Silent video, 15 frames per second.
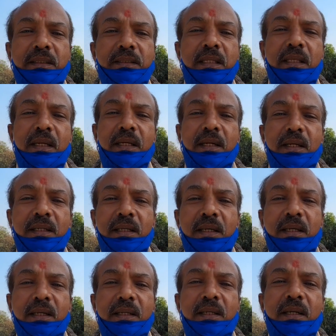इसलिए कहीं ना
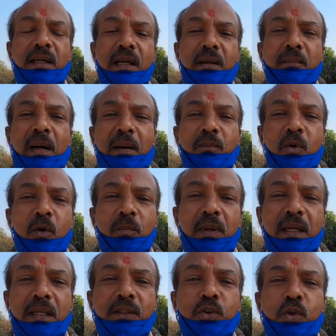कहीं कई मामलों
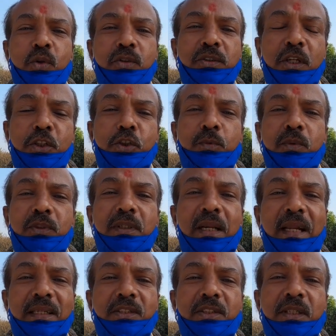में जो सचमुच
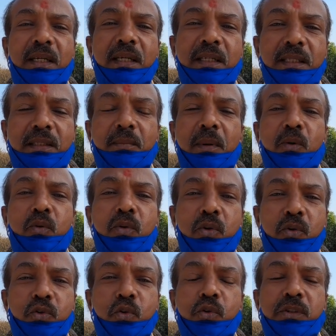राष्ट्र के हित में
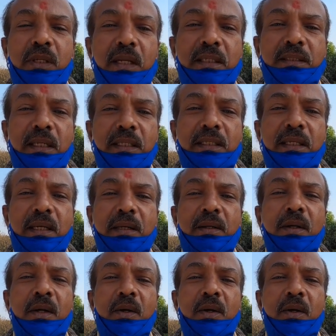उनको सोचना चाहिए